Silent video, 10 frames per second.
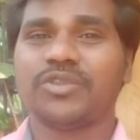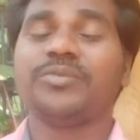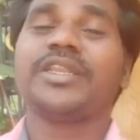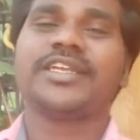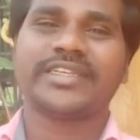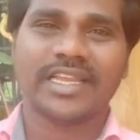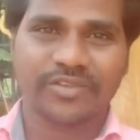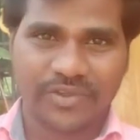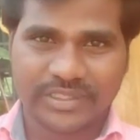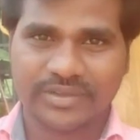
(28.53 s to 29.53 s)
ముందు మీరు నా
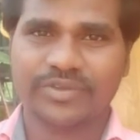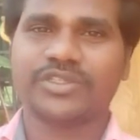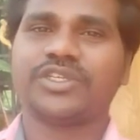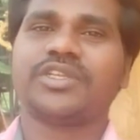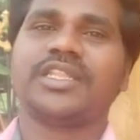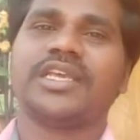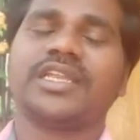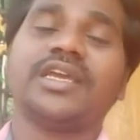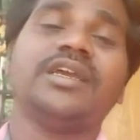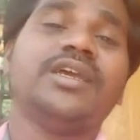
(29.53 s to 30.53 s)
ఛానల్కి ఫస్ట్ టైం వీజ్ చేసినట్లయితే కనుక